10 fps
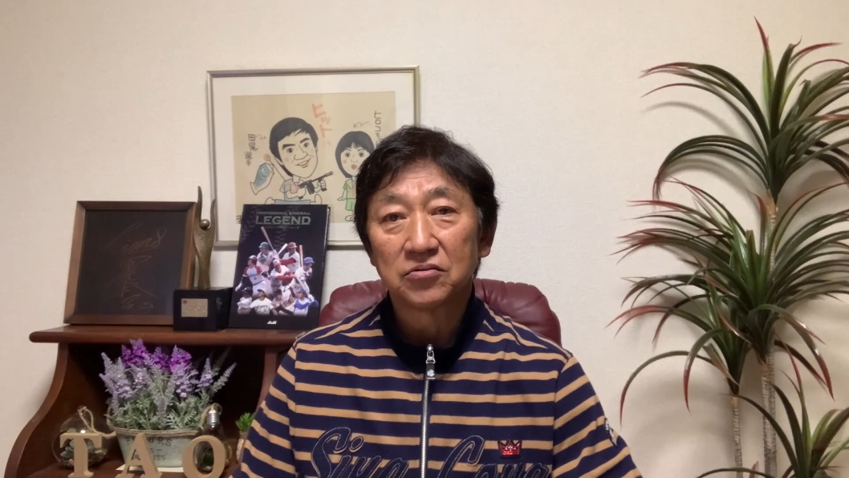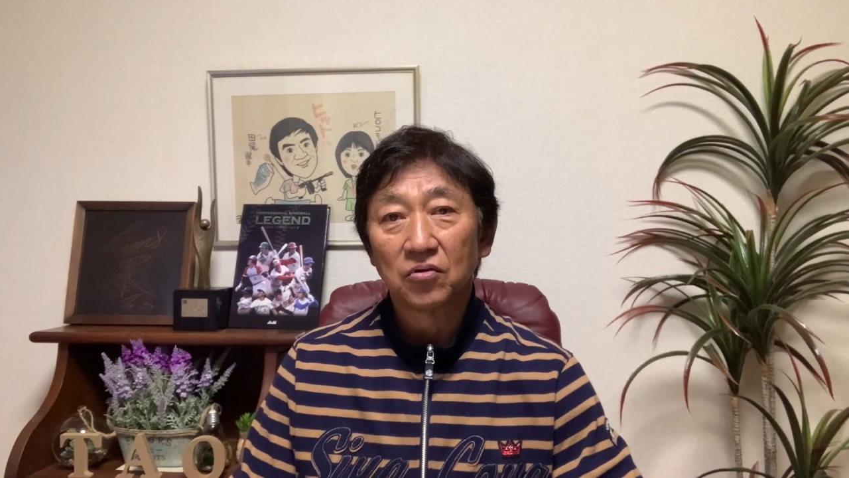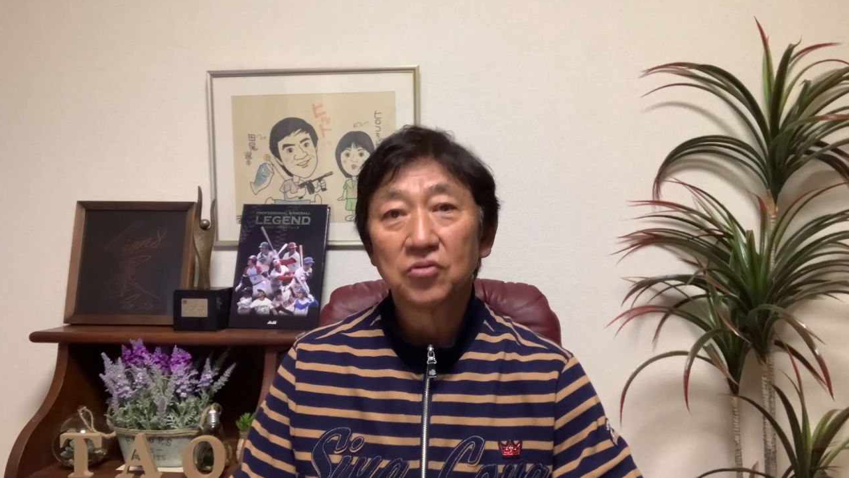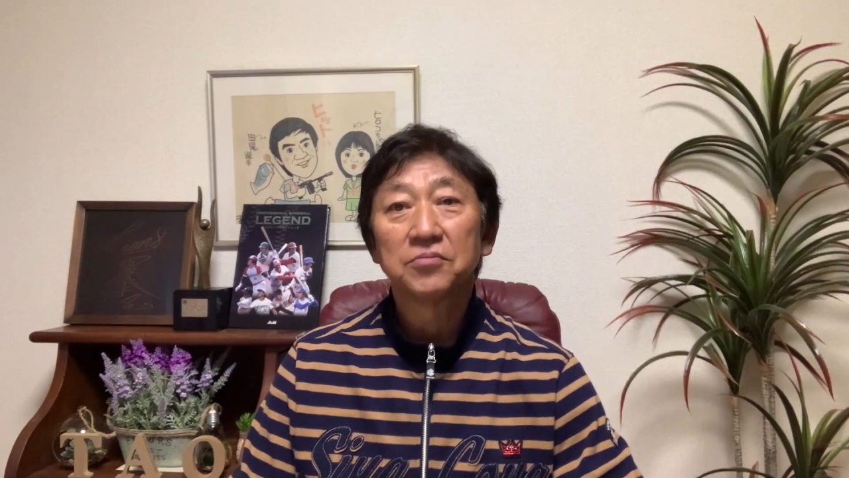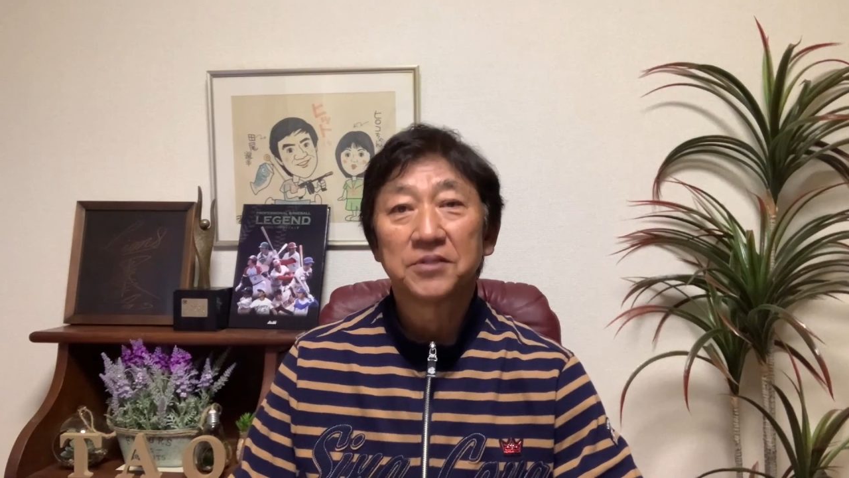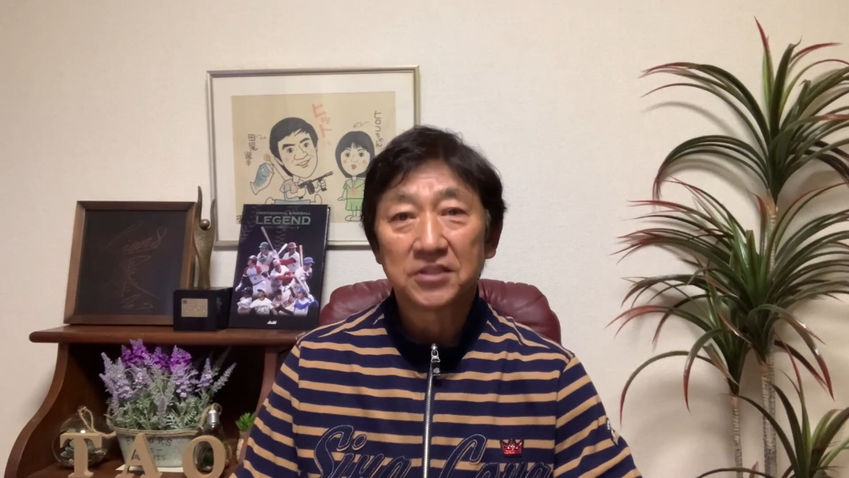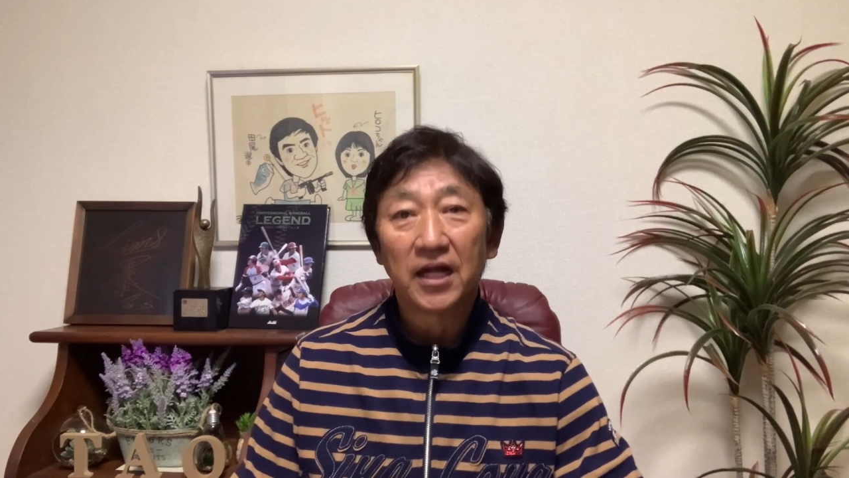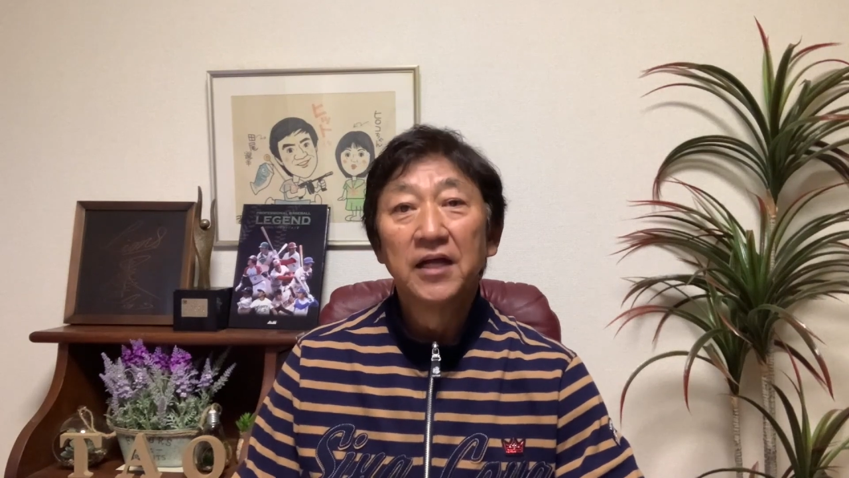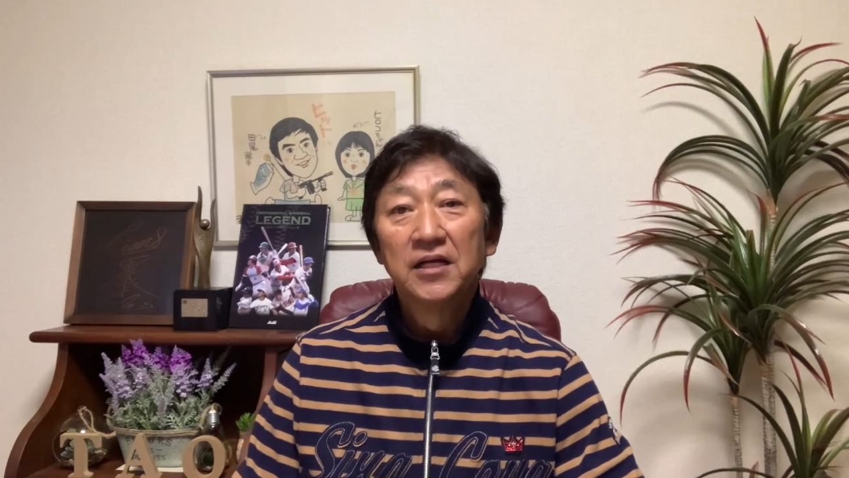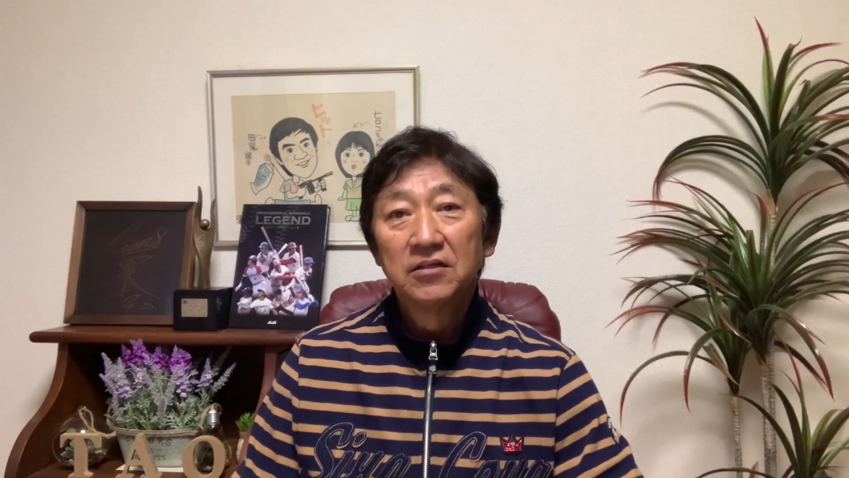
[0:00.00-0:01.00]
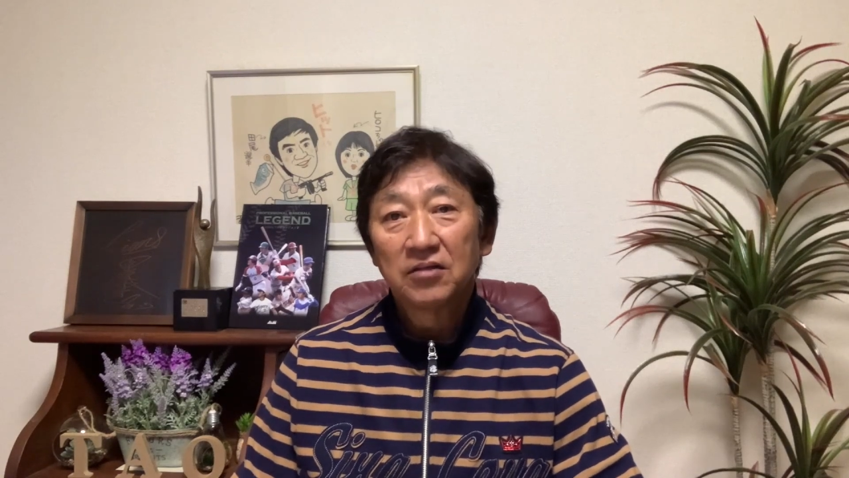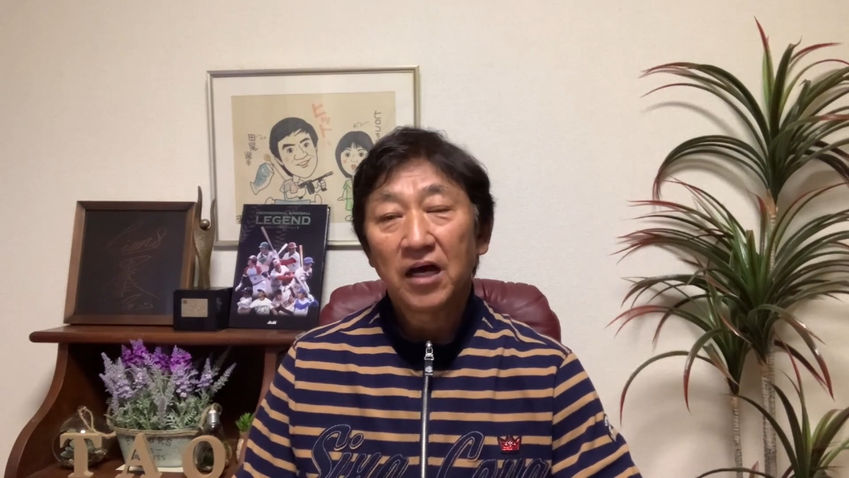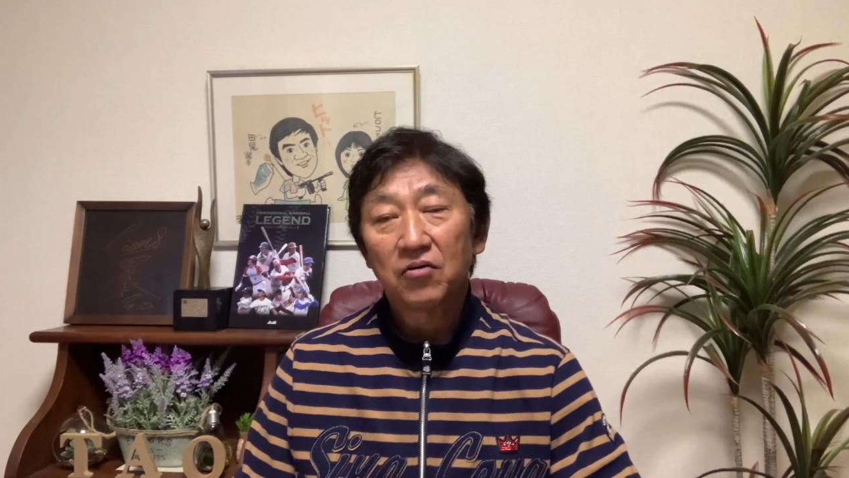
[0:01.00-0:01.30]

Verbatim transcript: 残しました。あ、